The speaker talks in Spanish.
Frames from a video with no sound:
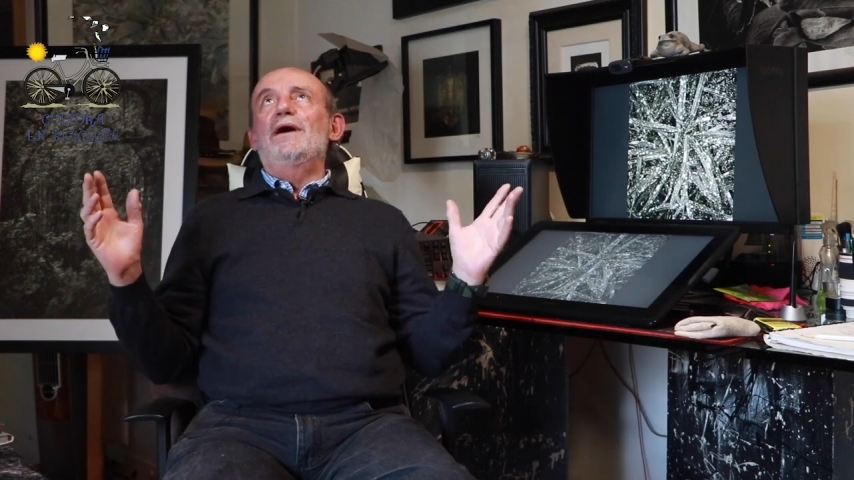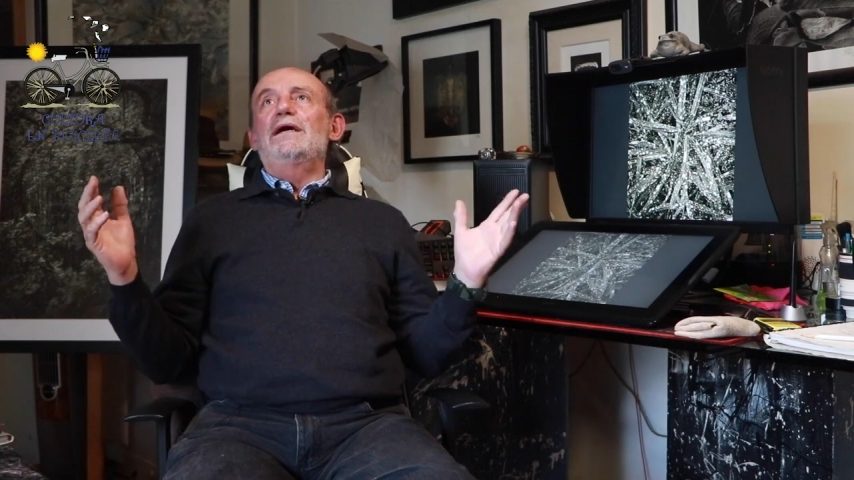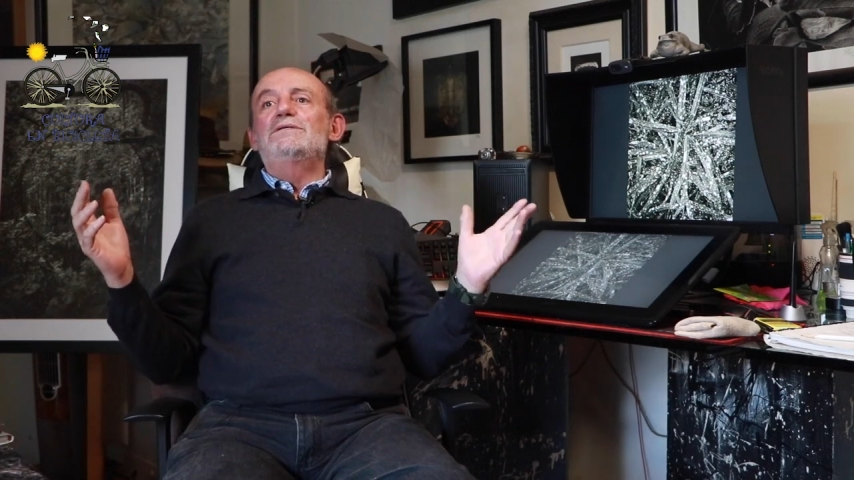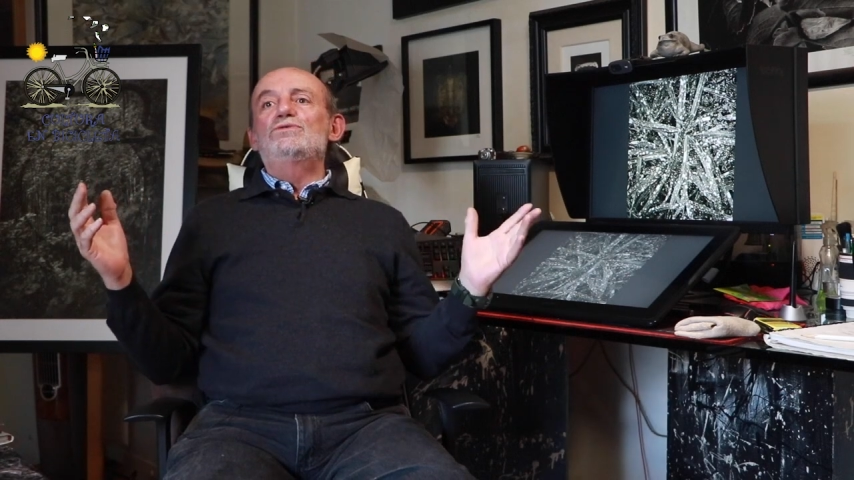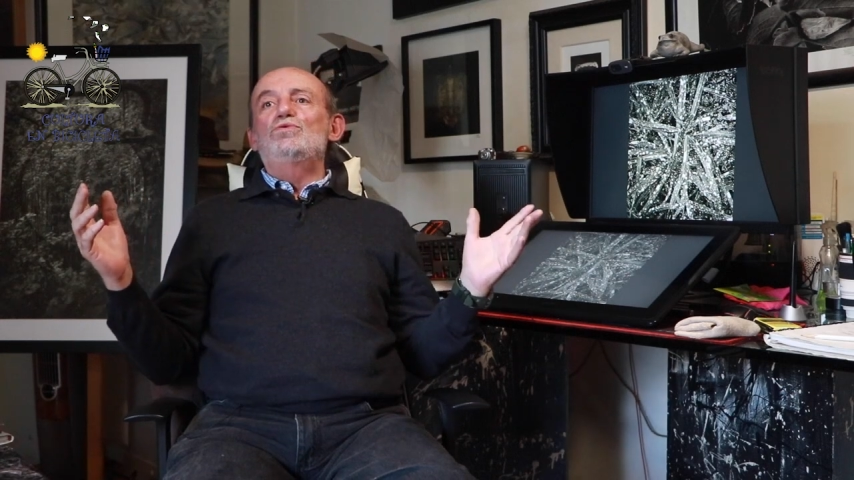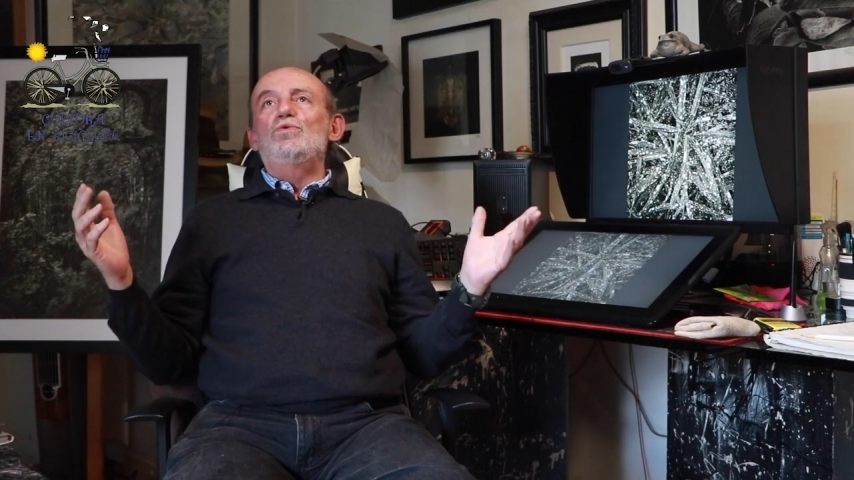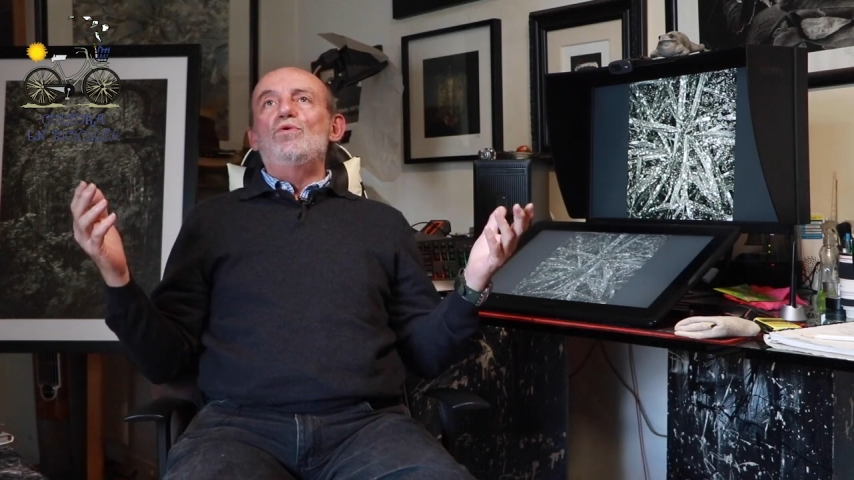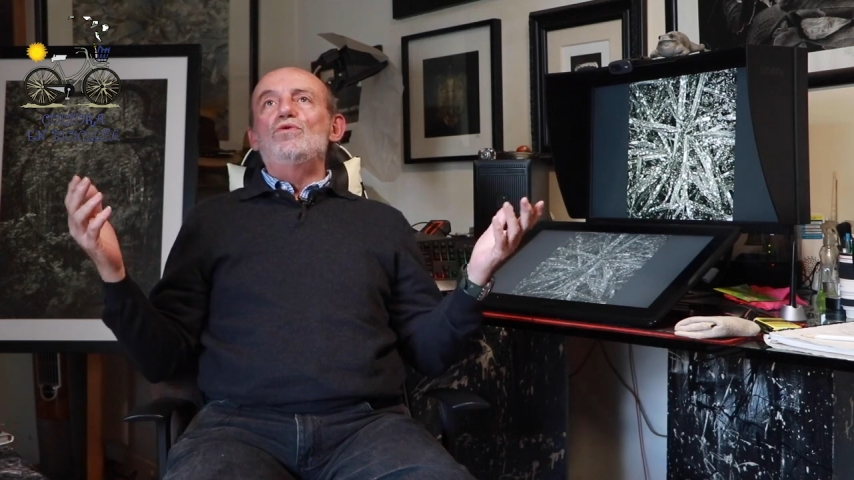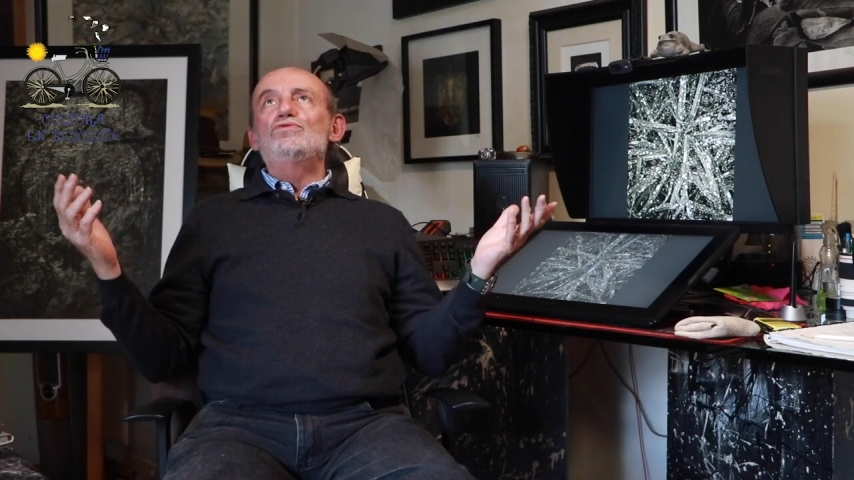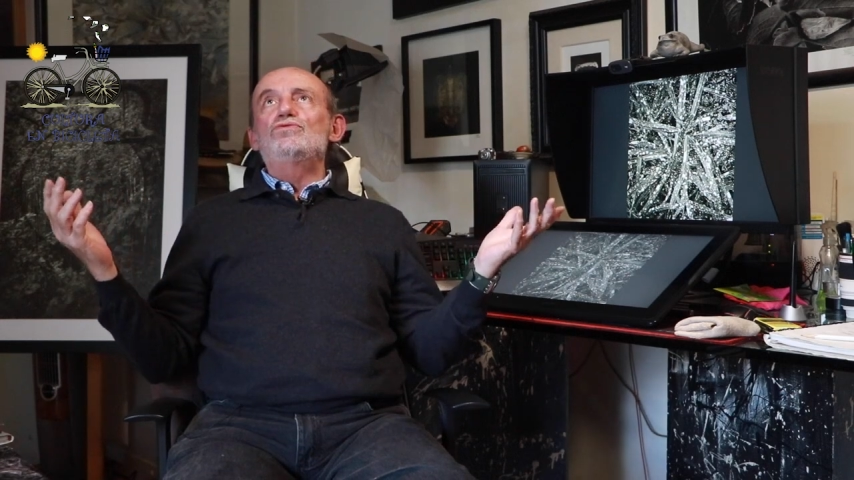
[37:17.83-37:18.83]

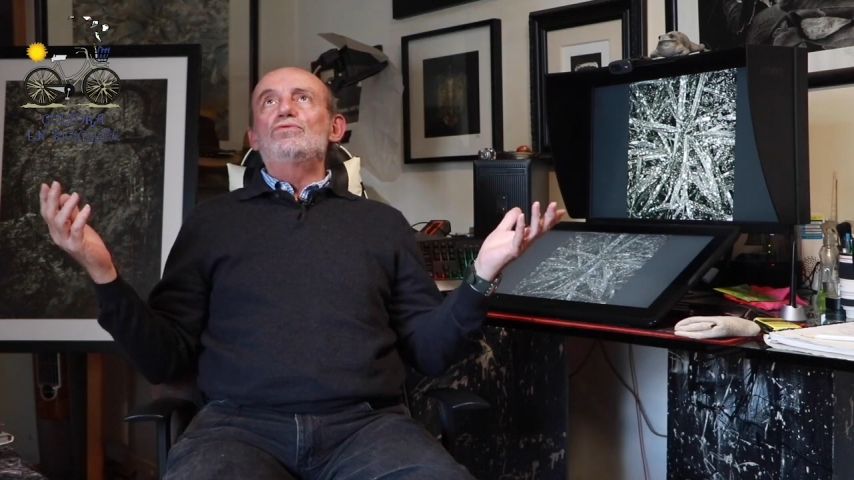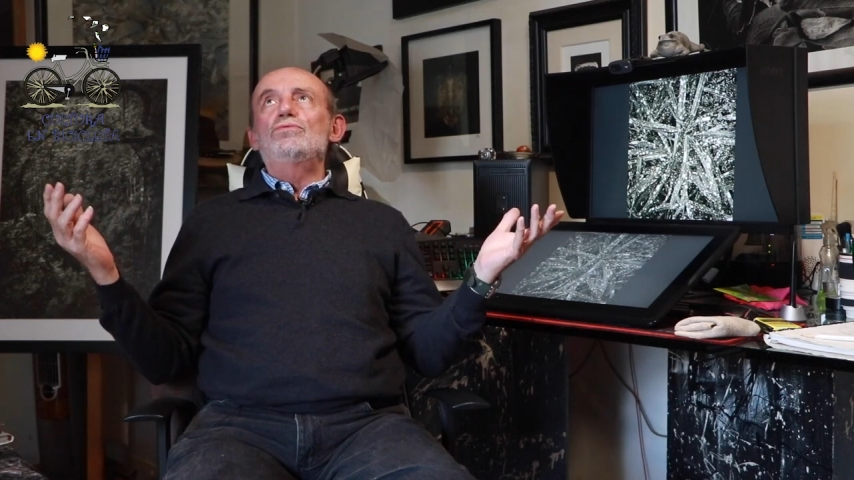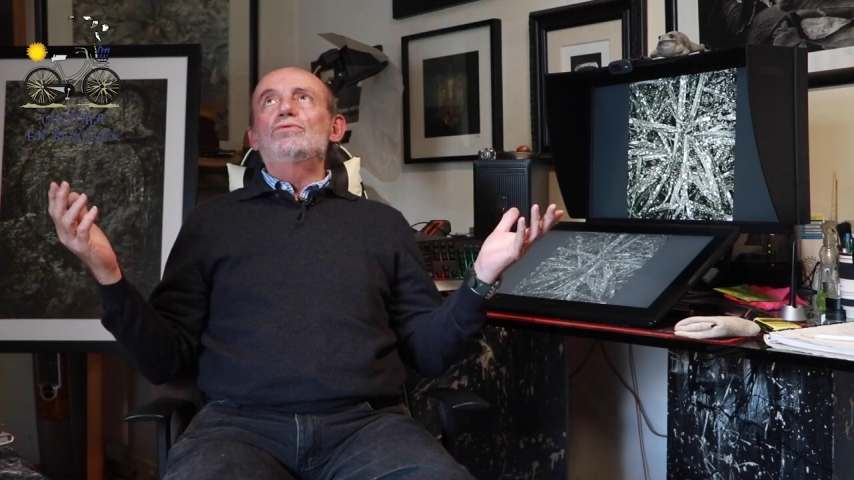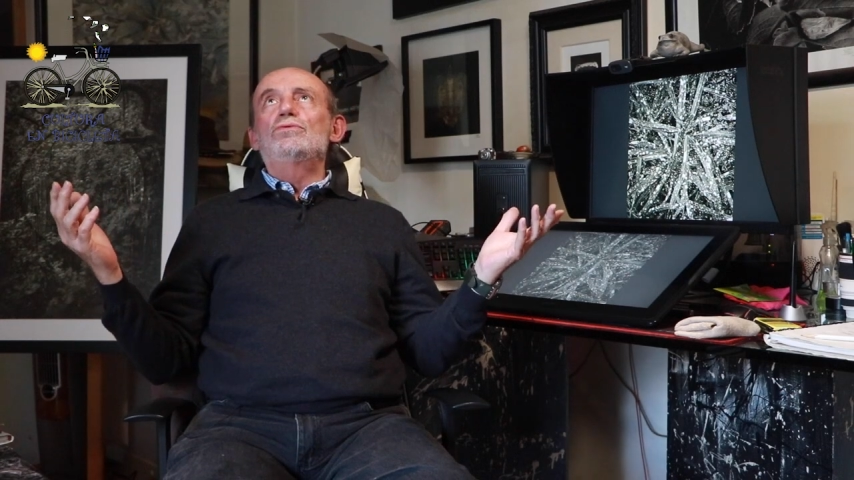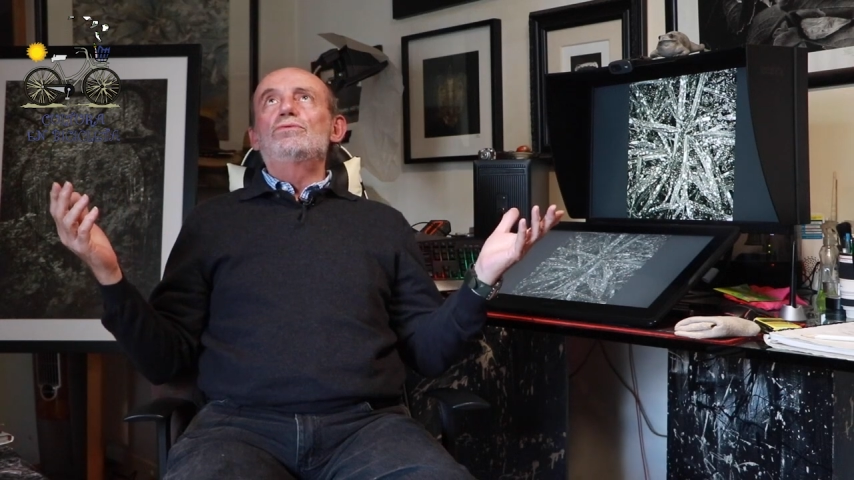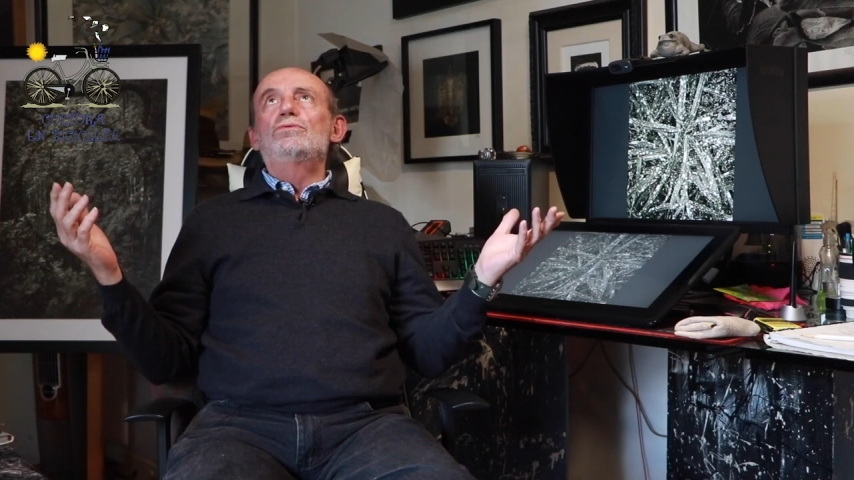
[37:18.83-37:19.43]
majestuoso.